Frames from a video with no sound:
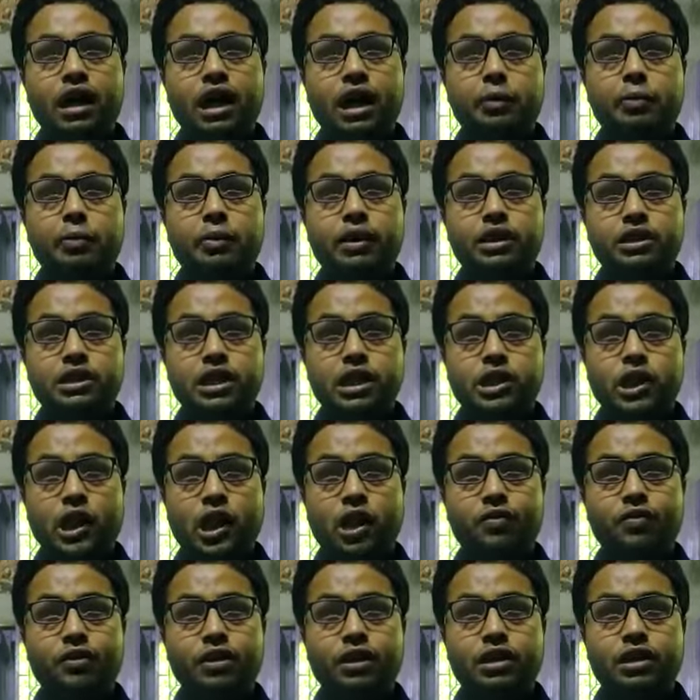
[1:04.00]
আর পাঁচটা
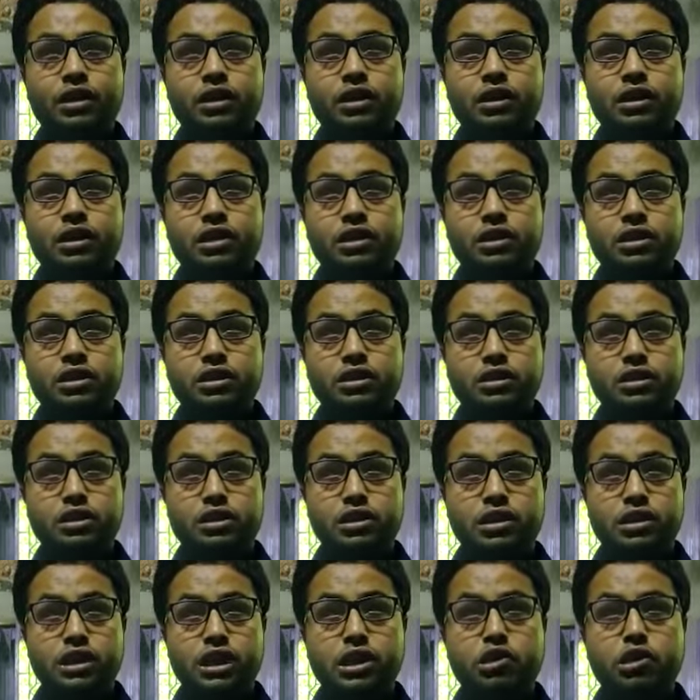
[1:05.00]
স্বাভাবিক
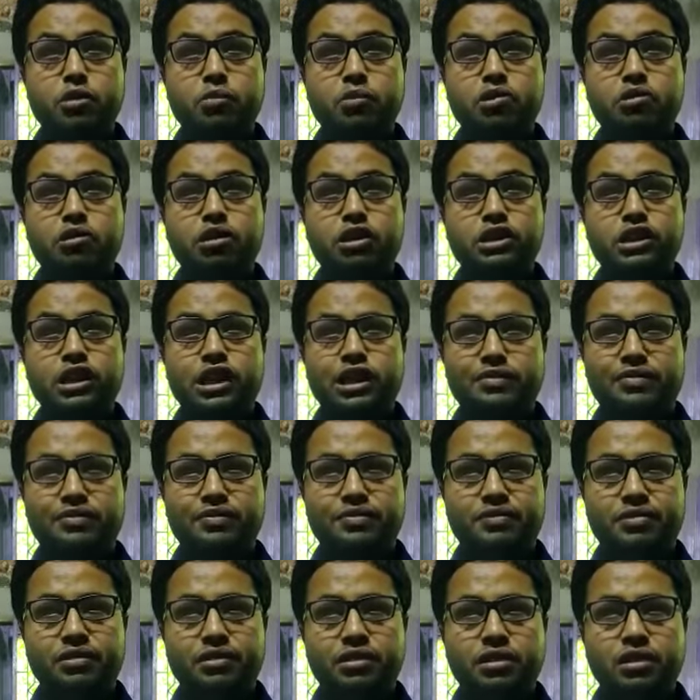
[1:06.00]
শিশুর মতনই ছিলাম
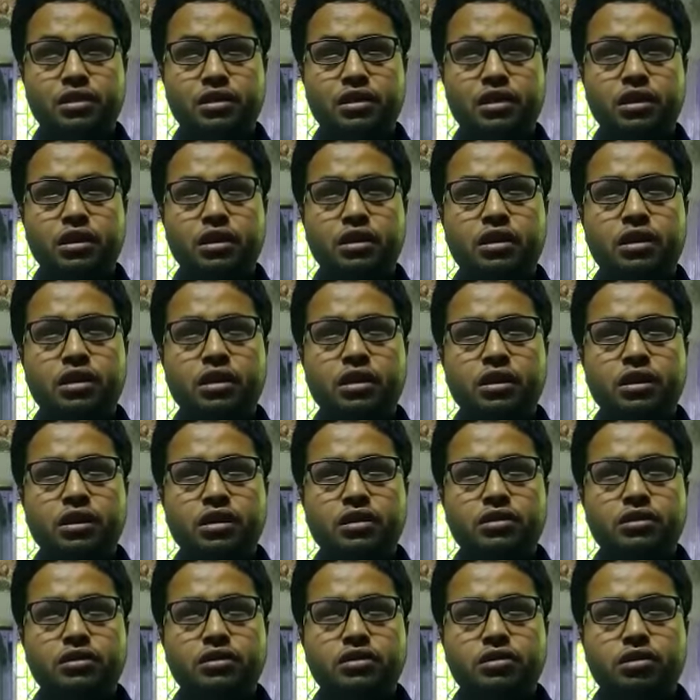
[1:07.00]

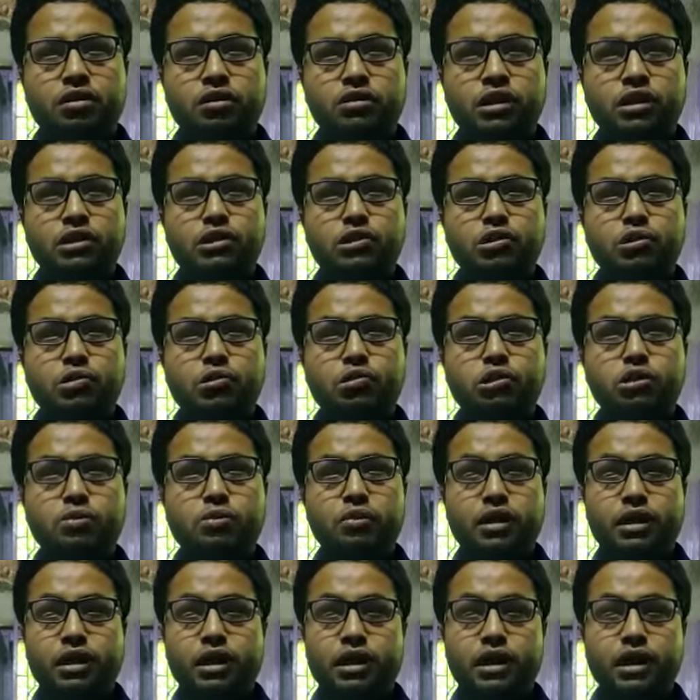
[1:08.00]
অর্থাৎ
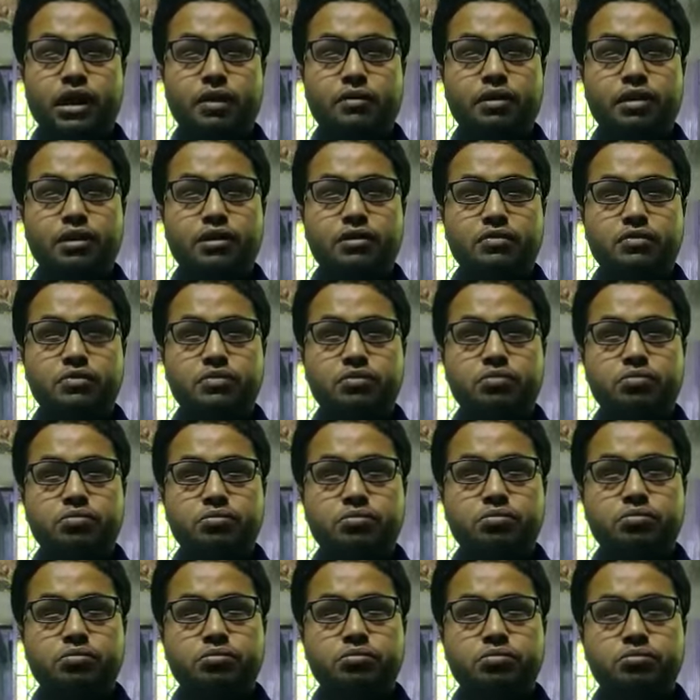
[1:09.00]
চক্ষুষ্মান আমার
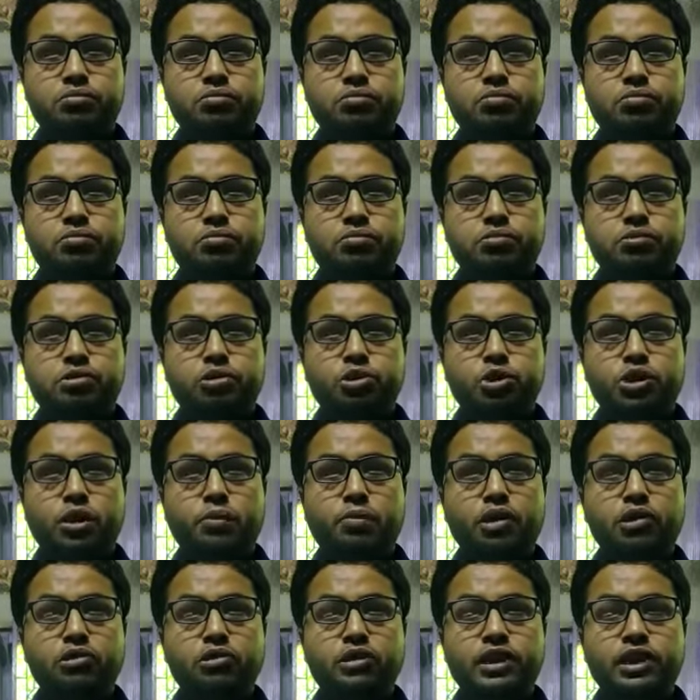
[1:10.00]
সব
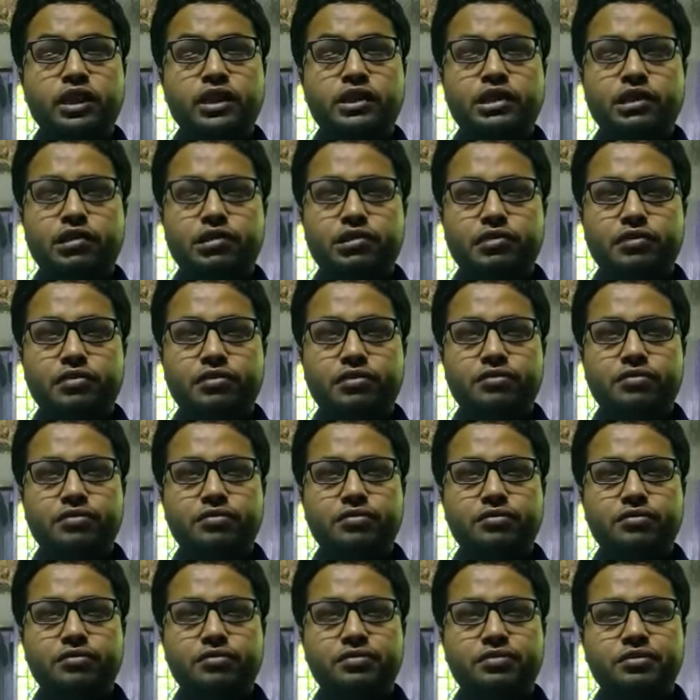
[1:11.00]
কিছু ঠিকই ছিল
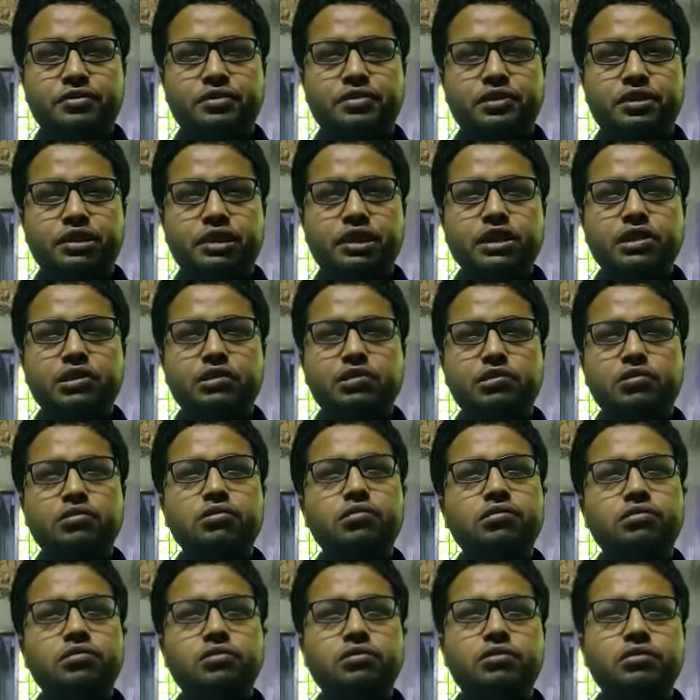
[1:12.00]
কিন্তু
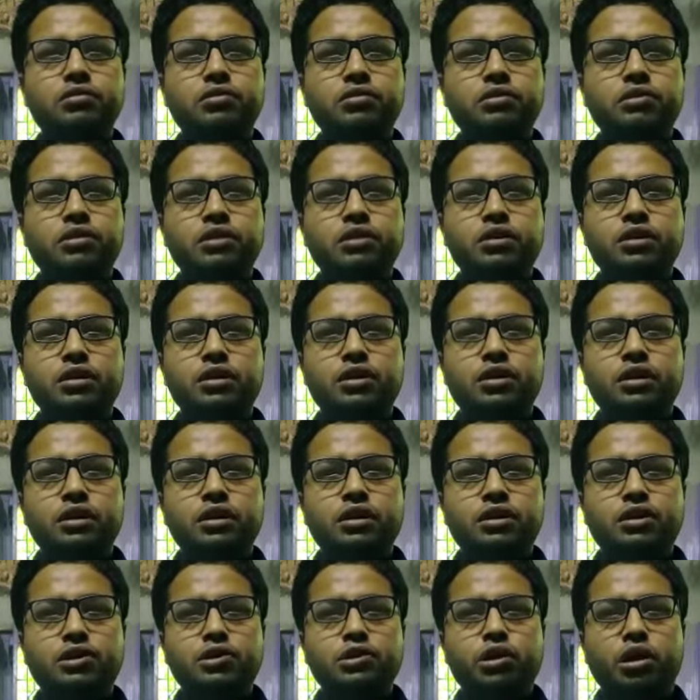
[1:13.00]

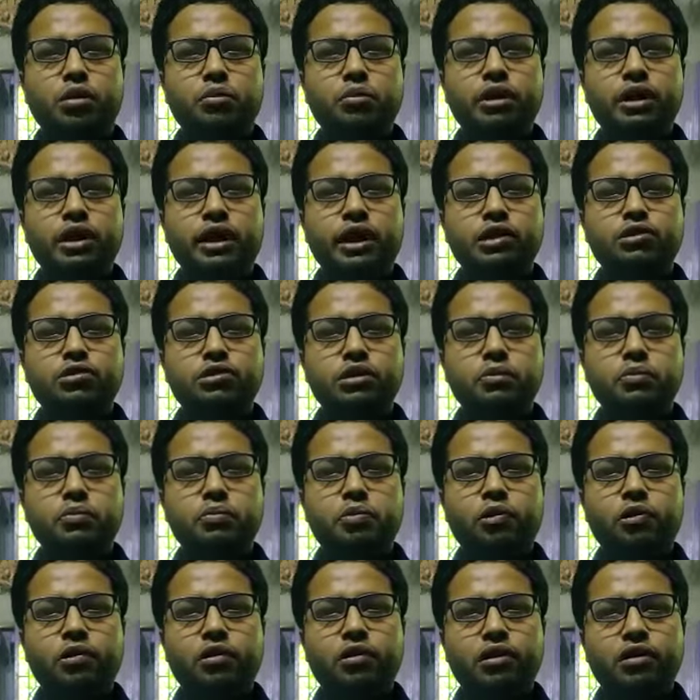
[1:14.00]
জন্মের কিছুদিন
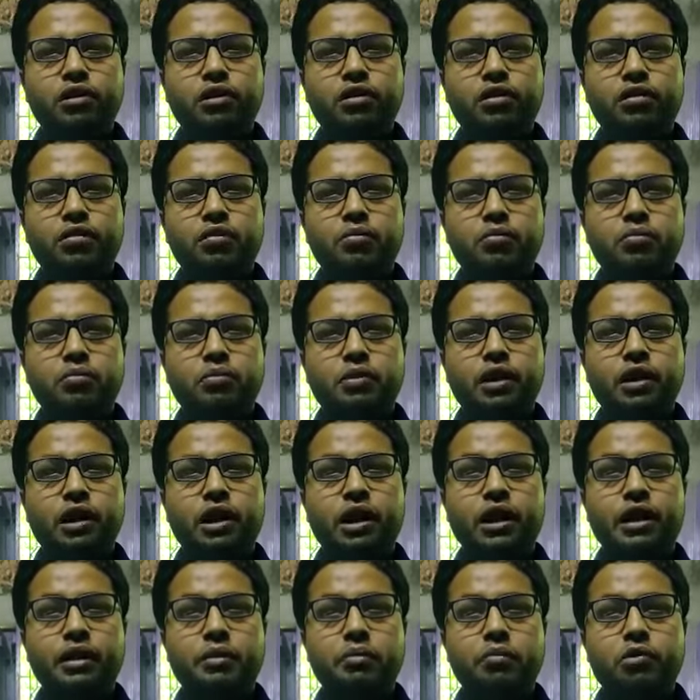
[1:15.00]
পর
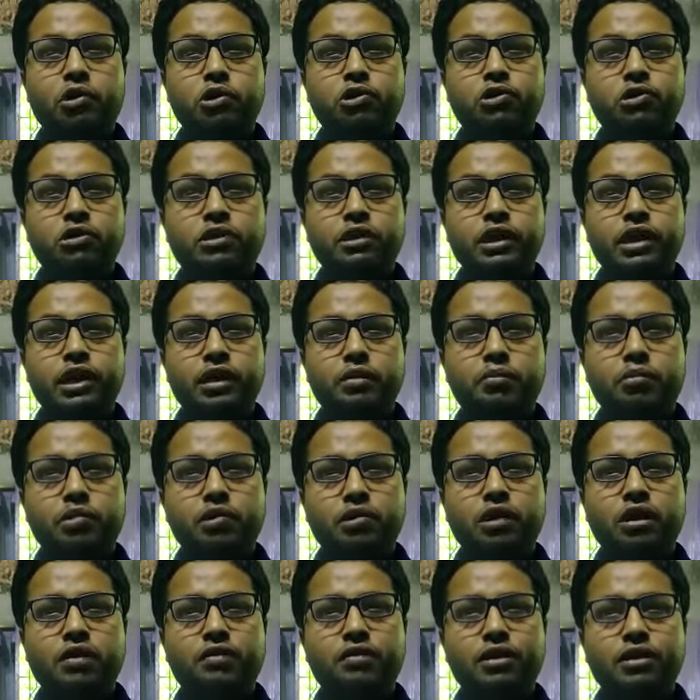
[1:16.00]
প্রায় বছর দেড়েক
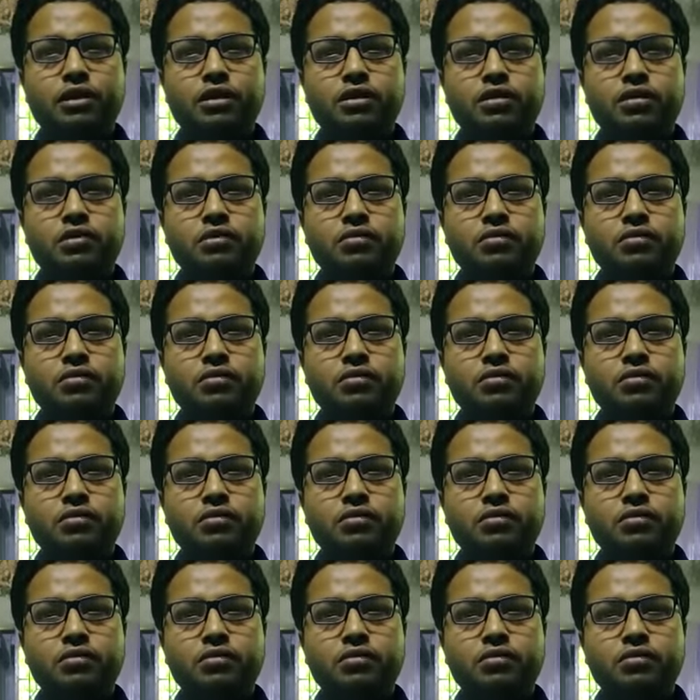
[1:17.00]
পর আমার